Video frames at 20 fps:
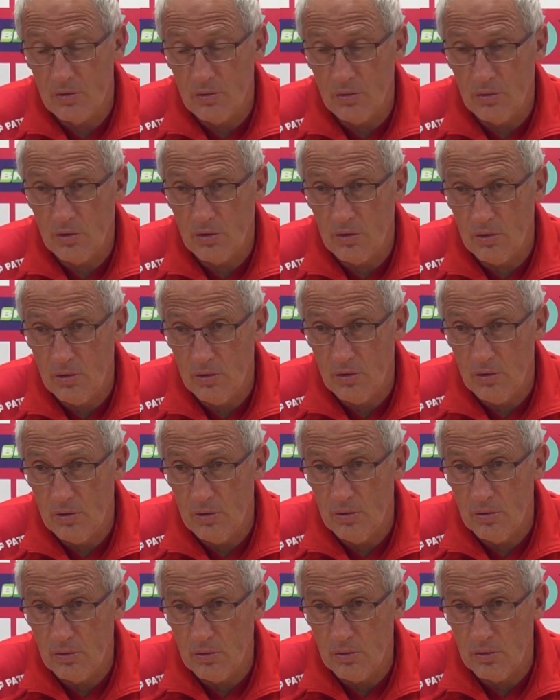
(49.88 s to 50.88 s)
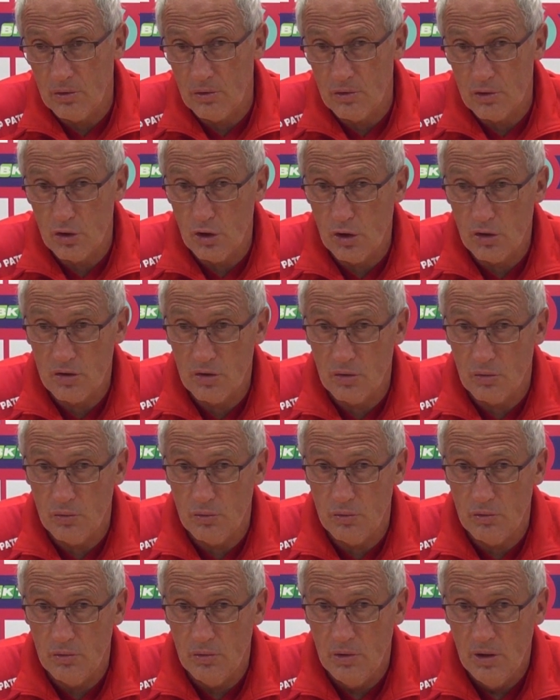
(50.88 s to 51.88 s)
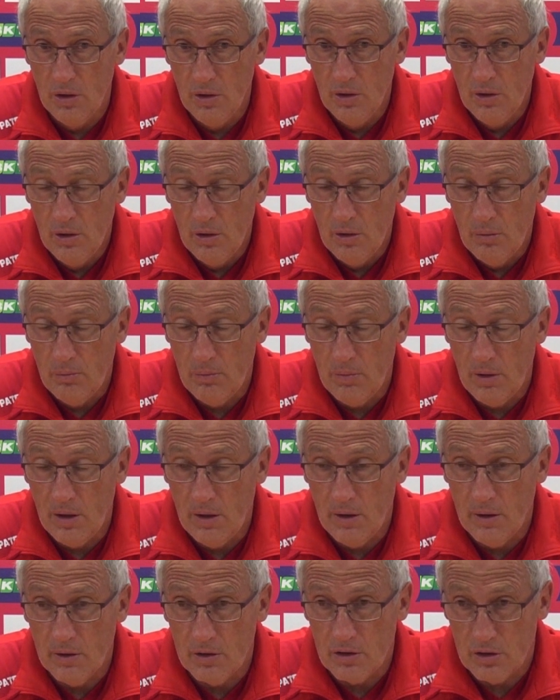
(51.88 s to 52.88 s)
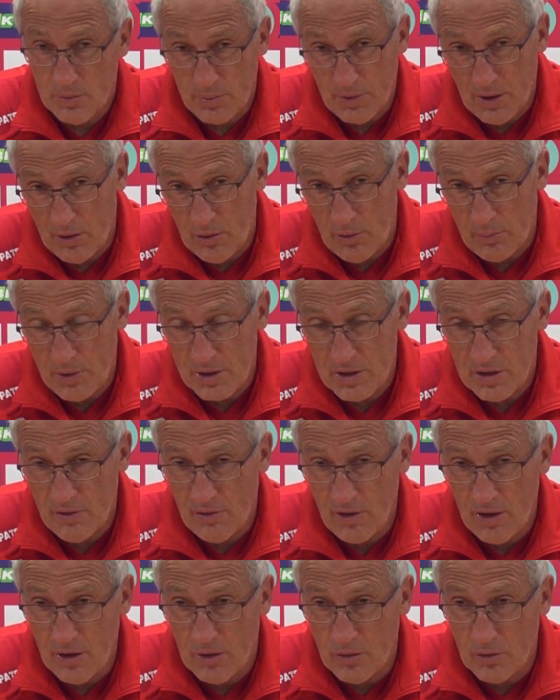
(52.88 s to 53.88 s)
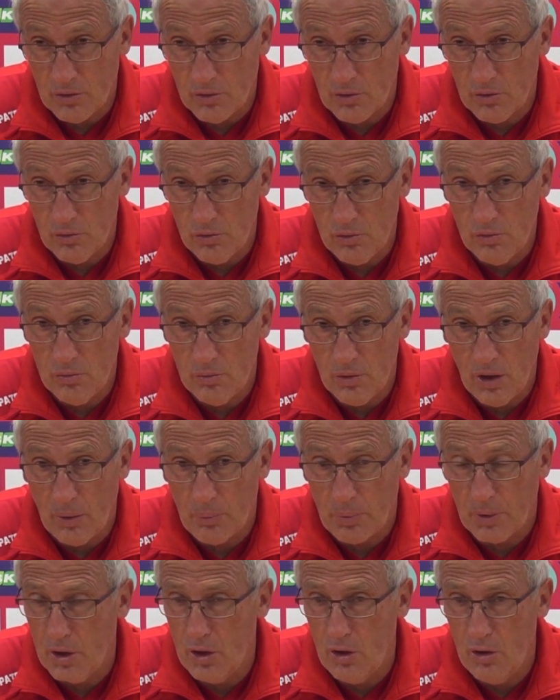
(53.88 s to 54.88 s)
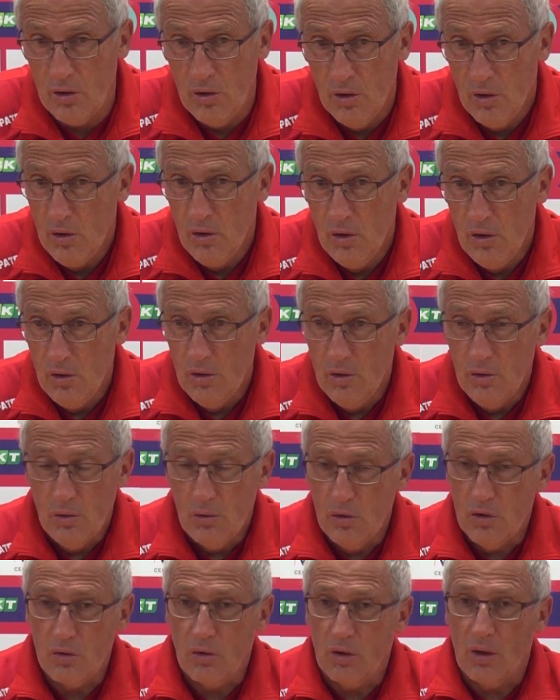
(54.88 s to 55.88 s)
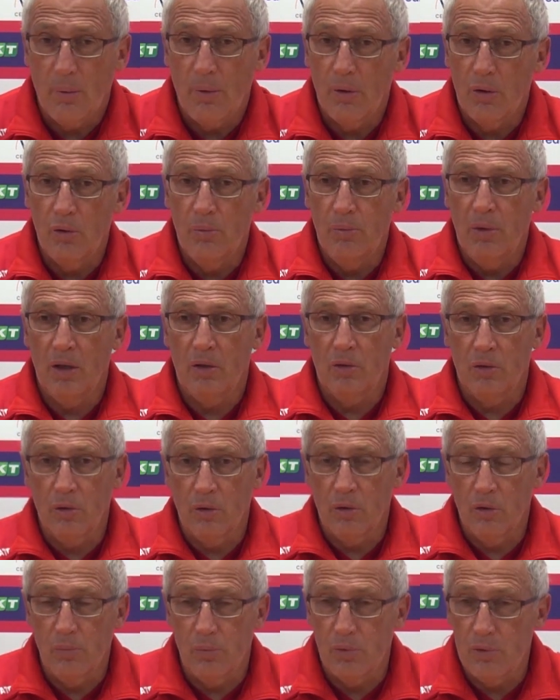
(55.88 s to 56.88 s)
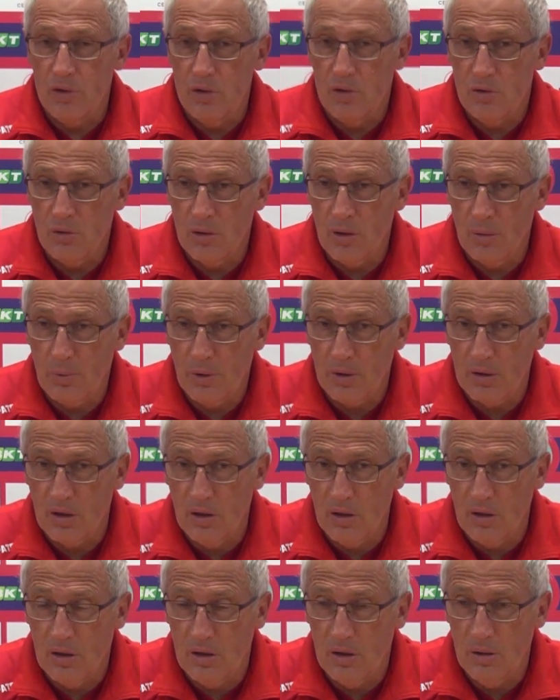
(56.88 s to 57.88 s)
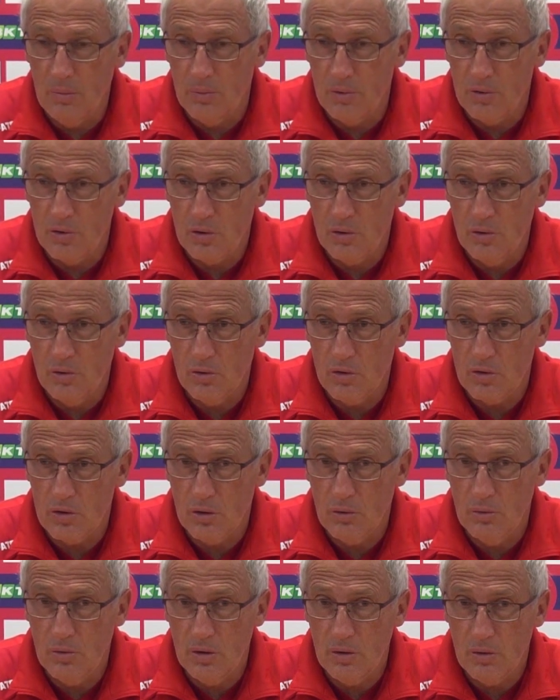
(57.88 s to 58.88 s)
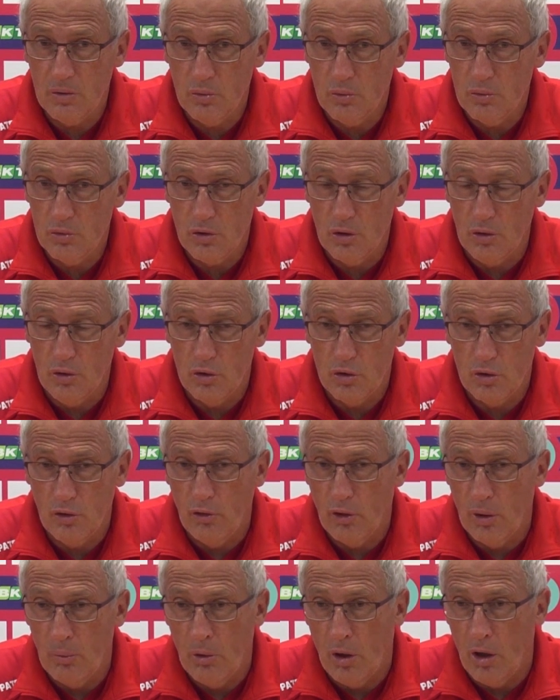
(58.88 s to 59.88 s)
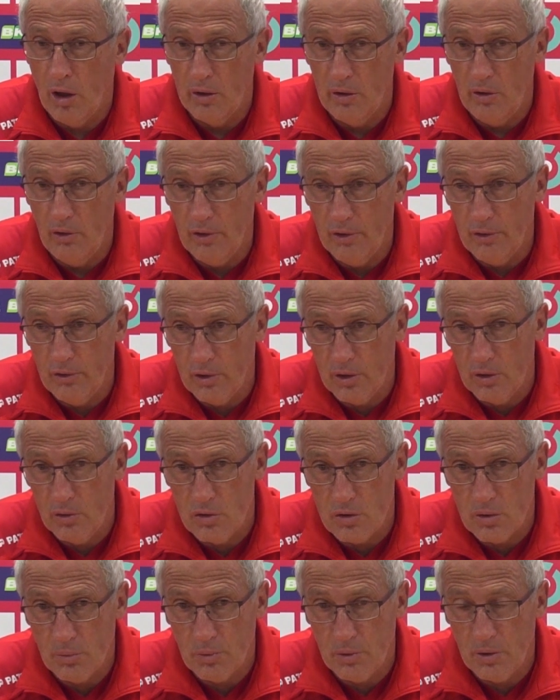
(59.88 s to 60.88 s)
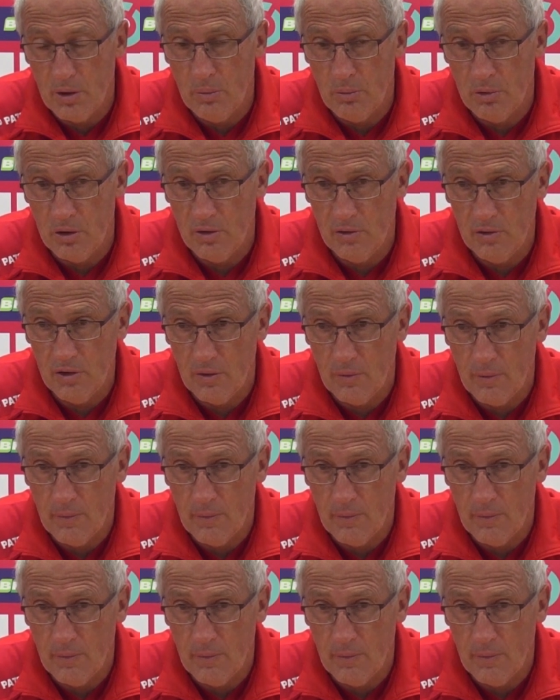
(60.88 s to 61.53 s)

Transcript: contre, contre Auxerre, c'est tout. Mais j'espère qu'ils vont pas se réveiller contre nous. Mais après, ils sont capables de mettre hors de position n'importe quelle équipe aujourd'hui. C'est vraiment un des favoris du championnat, à mon avis.